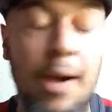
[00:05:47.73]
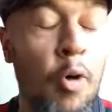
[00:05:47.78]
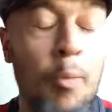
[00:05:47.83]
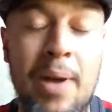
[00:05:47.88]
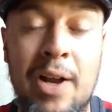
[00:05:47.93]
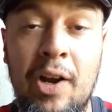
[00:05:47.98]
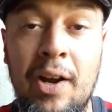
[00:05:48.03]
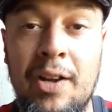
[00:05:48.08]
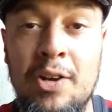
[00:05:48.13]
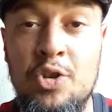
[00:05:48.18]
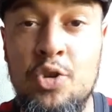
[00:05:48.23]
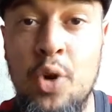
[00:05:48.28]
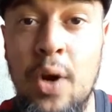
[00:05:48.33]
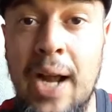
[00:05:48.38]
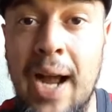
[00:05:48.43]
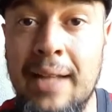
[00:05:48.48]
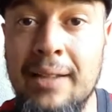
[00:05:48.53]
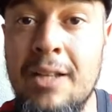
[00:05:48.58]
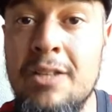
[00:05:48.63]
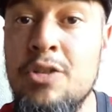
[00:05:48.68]
ou melhor, em
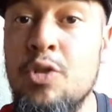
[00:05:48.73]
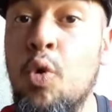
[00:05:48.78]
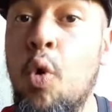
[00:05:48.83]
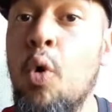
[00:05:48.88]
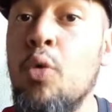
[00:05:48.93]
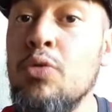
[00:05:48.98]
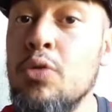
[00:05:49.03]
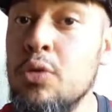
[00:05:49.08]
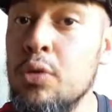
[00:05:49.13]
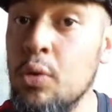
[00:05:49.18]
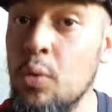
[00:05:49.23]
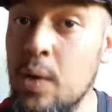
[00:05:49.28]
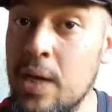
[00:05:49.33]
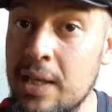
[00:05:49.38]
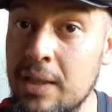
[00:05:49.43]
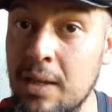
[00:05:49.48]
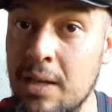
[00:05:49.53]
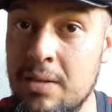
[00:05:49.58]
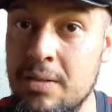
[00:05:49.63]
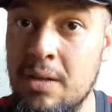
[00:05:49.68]
jogadas
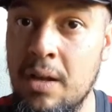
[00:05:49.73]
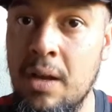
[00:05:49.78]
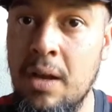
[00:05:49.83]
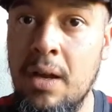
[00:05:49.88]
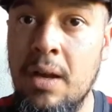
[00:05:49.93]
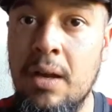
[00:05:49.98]
construídas,